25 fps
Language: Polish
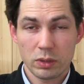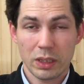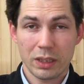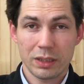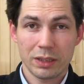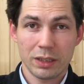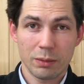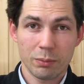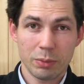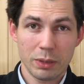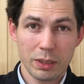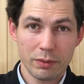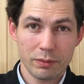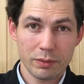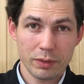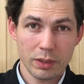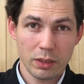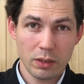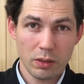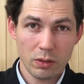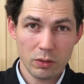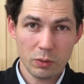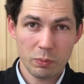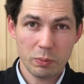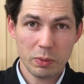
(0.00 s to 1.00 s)
tak
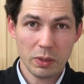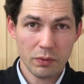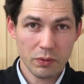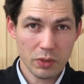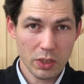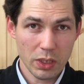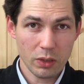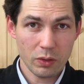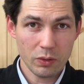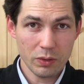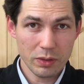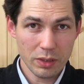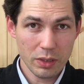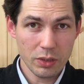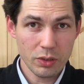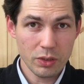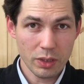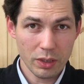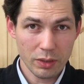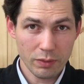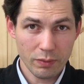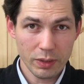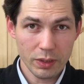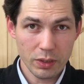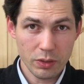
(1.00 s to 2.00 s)
naprawdę od 1
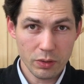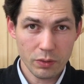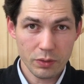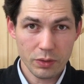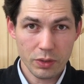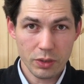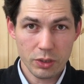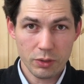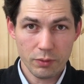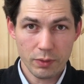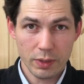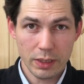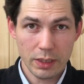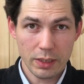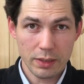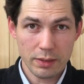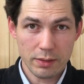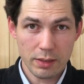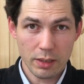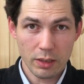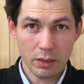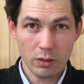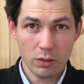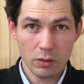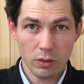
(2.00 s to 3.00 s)
stycznia
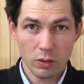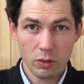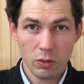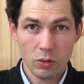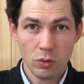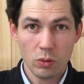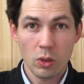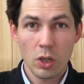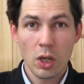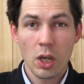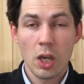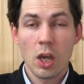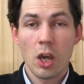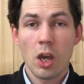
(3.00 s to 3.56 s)
2019 roku,